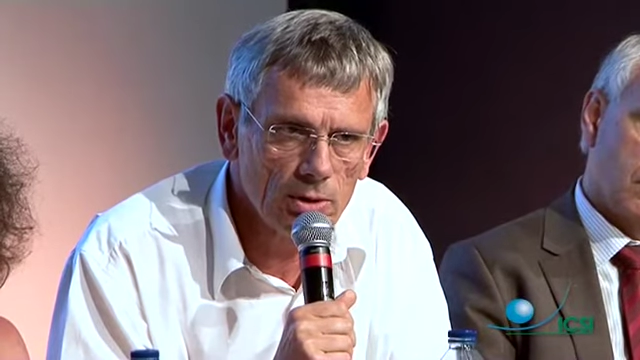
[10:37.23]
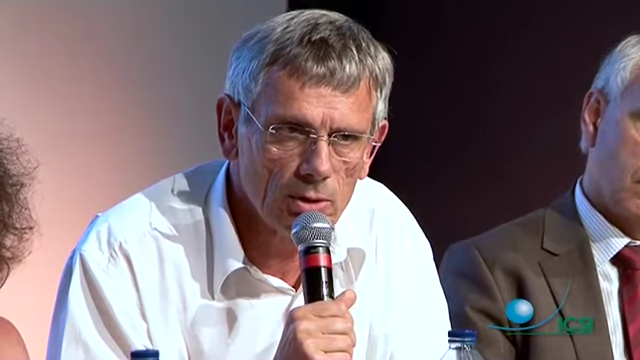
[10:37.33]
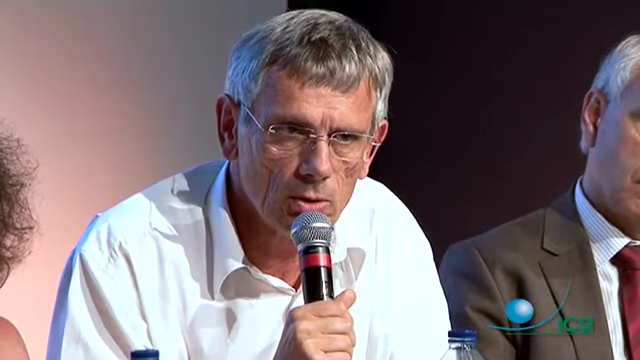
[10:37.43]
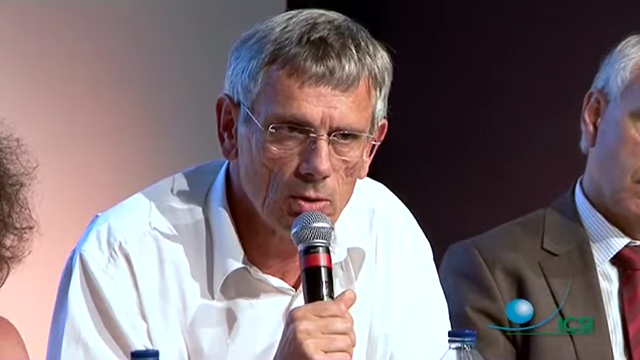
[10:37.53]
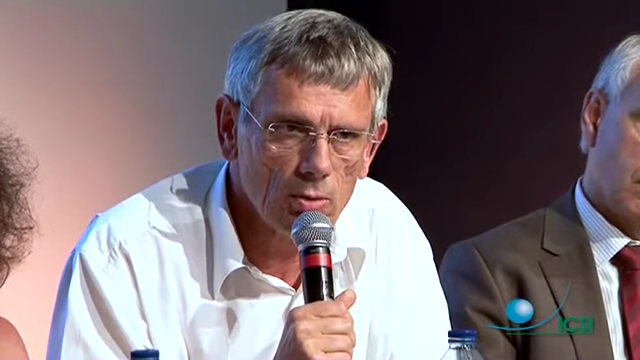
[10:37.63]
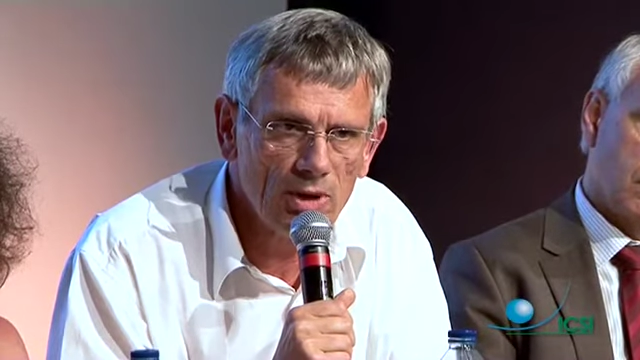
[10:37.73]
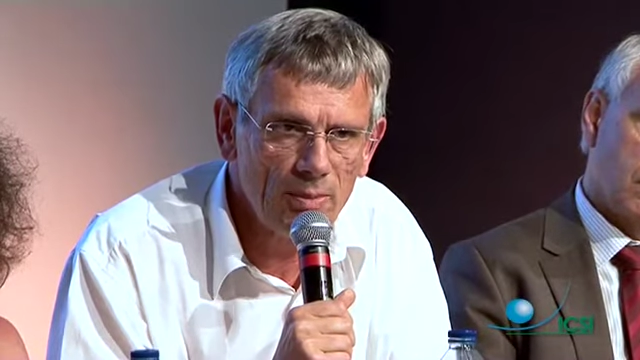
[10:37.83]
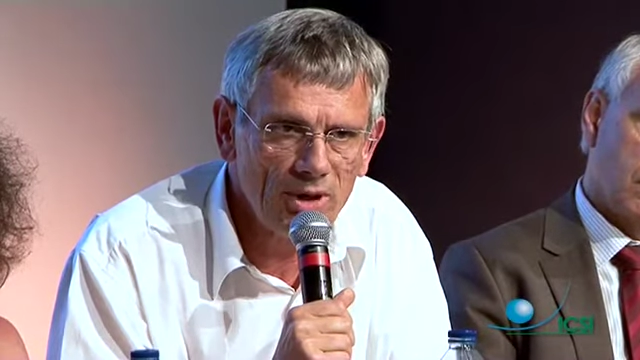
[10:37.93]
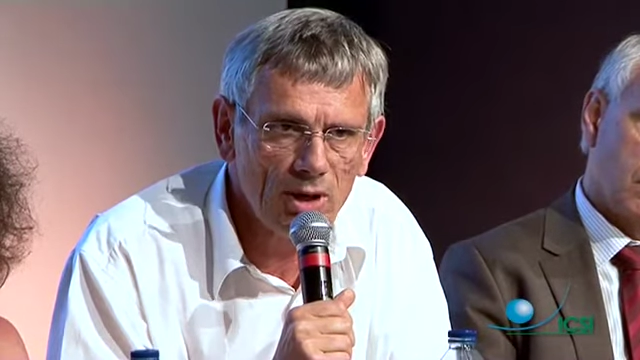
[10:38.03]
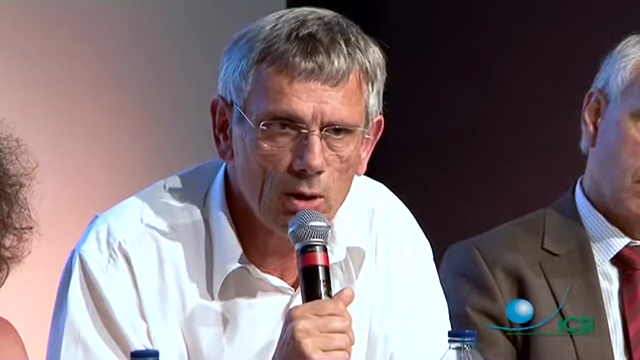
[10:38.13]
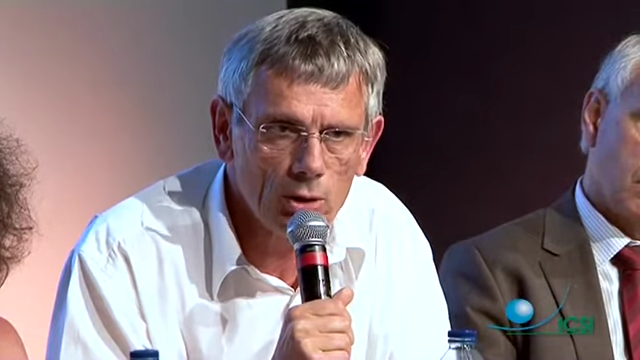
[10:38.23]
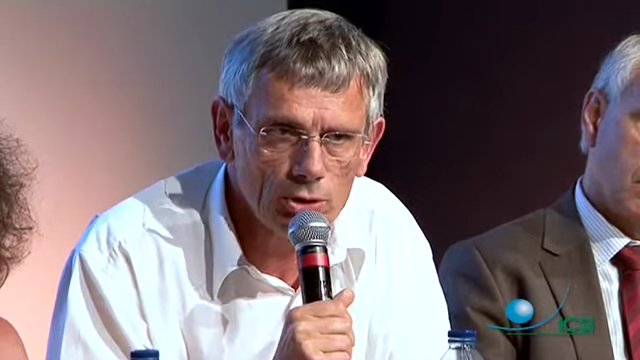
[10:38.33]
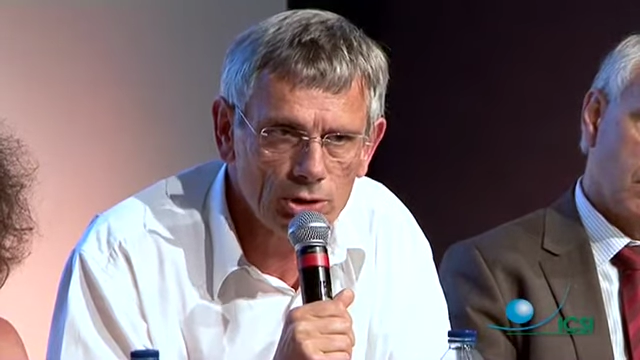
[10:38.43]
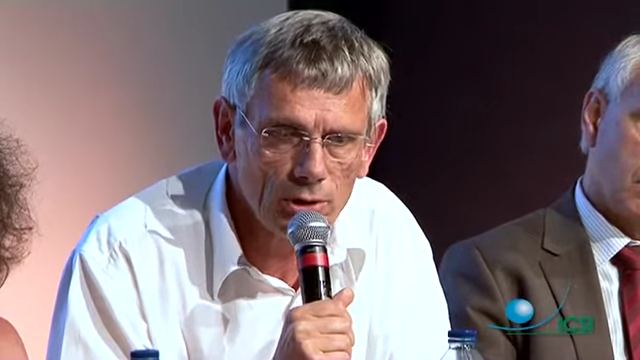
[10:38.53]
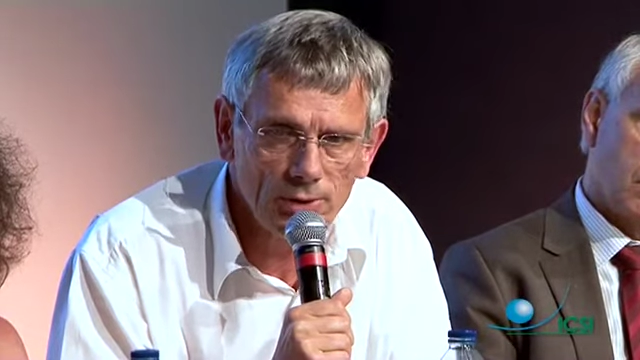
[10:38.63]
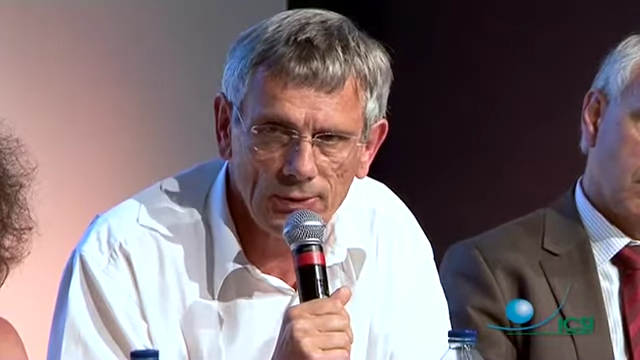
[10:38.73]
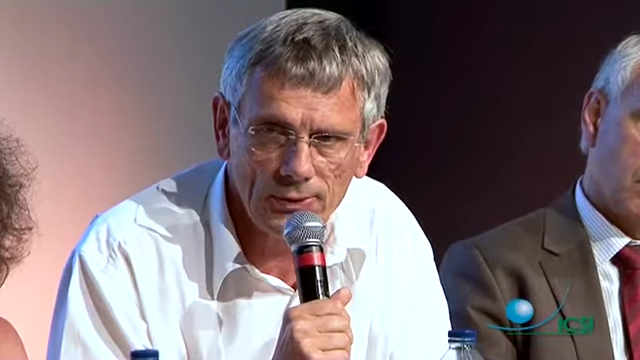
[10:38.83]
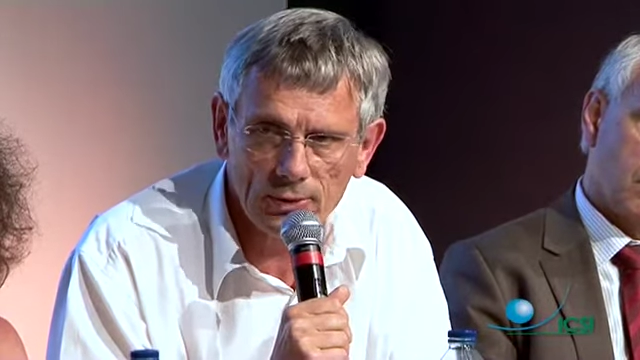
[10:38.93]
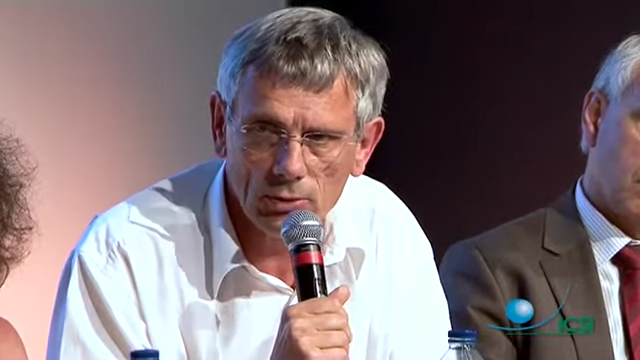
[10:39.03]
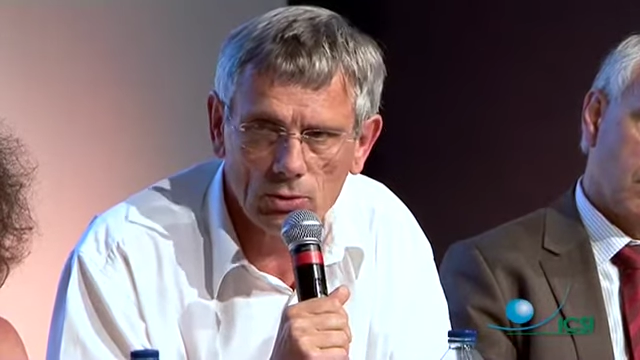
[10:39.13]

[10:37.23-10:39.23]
euh, on n'a pas grande chance